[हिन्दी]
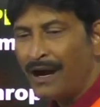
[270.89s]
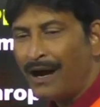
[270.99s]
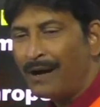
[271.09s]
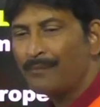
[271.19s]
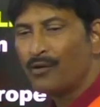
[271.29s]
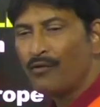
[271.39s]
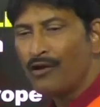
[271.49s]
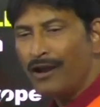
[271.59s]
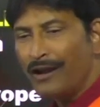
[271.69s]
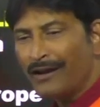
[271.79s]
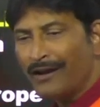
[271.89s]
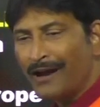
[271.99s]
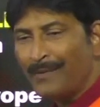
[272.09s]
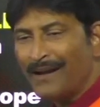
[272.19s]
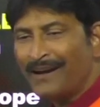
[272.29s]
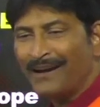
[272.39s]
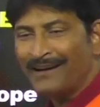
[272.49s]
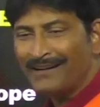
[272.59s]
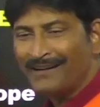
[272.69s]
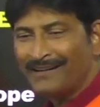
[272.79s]
आपको वो लिखना पड़ेगा
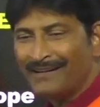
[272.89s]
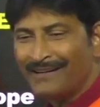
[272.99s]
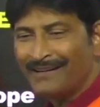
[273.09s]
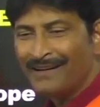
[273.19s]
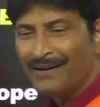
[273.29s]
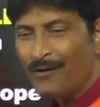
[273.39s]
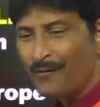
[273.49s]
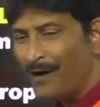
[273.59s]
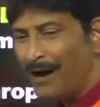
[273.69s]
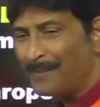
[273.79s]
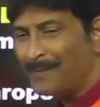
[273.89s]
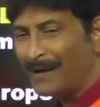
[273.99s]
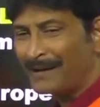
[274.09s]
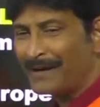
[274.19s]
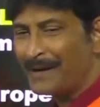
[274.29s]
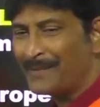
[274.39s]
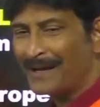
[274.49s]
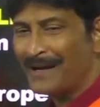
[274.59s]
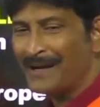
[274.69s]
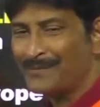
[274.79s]
वहां पर लिखना
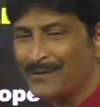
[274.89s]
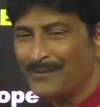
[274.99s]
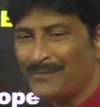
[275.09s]
पड़ेगा आपको